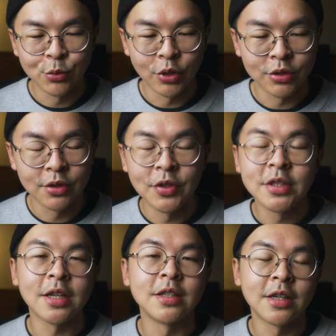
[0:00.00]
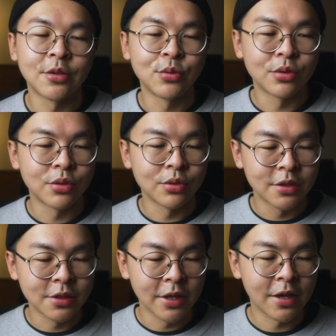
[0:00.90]
主要就是分享一下我
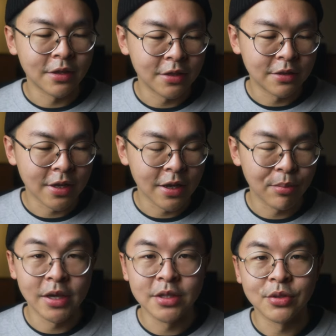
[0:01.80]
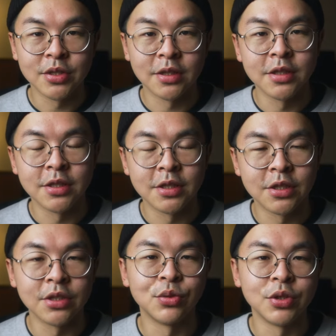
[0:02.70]
这两年在拍照上的一些
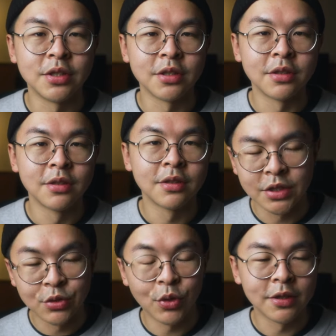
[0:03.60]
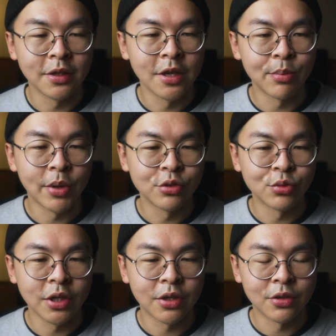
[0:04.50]
心路历程。那希望呢，可以帮
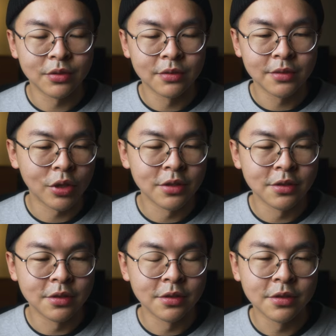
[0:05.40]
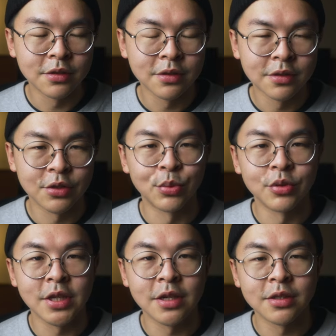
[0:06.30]
助到不管是什
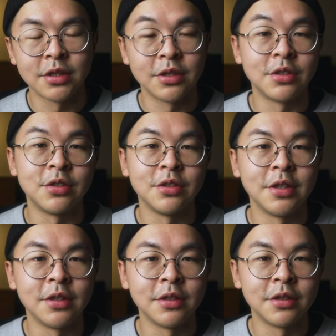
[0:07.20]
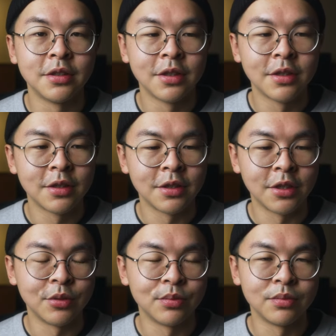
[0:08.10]
么样形式的一个，
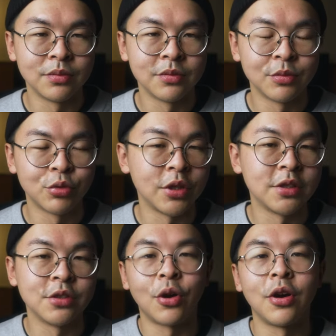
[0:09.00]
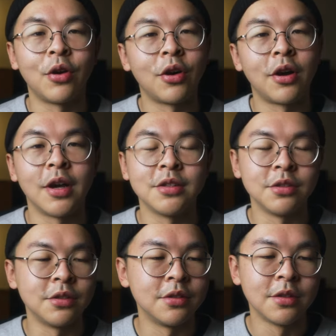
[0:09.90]
嗯，不管是画画还
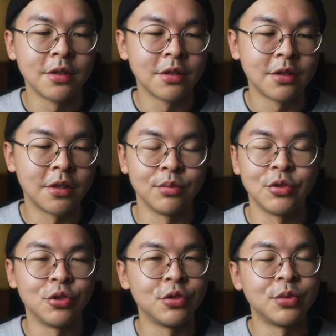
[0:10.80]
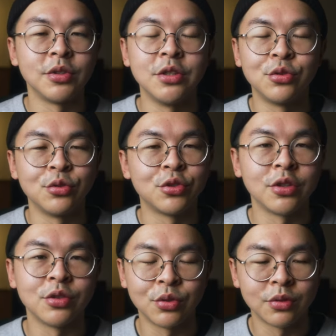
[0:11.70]
是嗯，做什么艺术
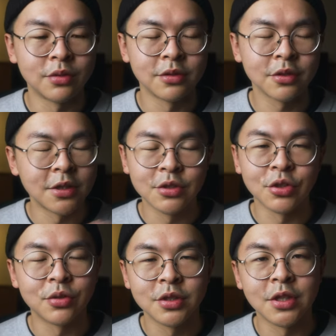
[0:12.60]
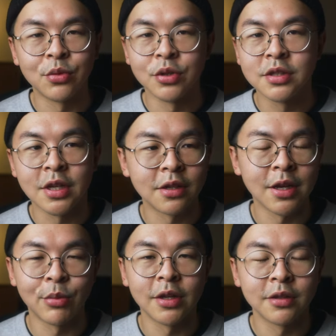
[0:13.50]
创作，各种写文章
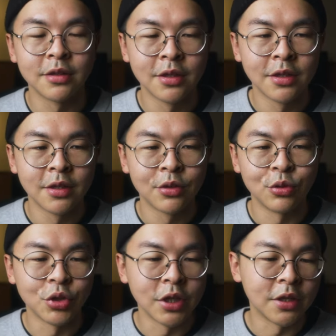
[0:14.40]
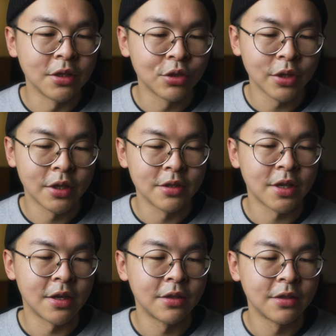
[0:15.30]
干嘛的，我觉得一定都会很
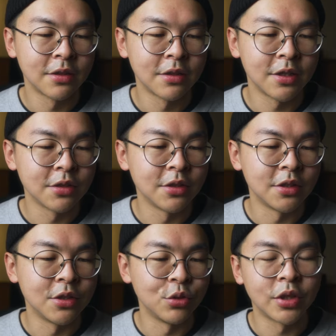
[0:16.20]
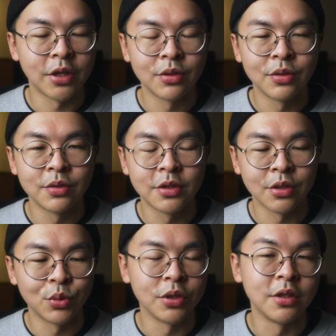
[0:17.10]
长。让自己遇到
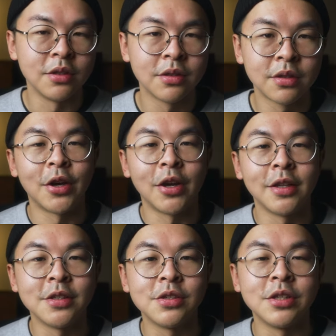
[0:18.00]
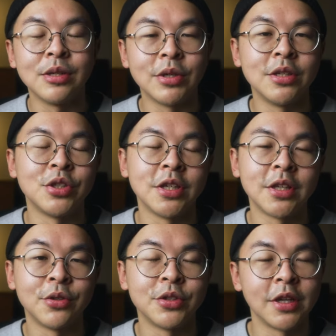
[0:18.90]
这个问题。好，那这支影片就先
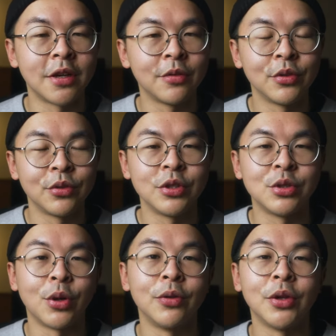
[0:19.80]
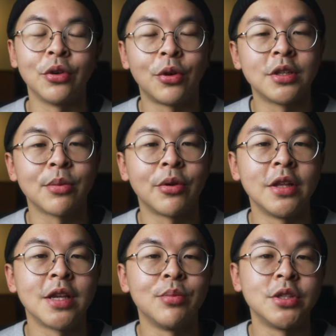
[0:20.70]
到这里了。如果喜欢我内容的话，再帮我
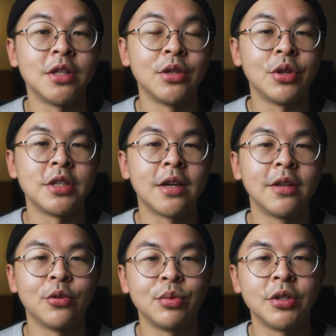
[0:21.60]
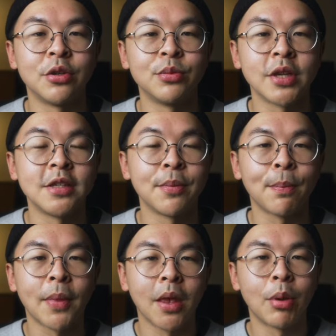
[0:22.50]
按赞并且订阅一下，我是 p e e t r 我们下期次
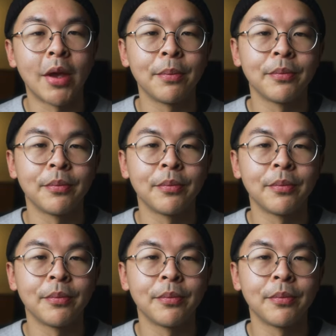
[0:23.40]
见，拜拜。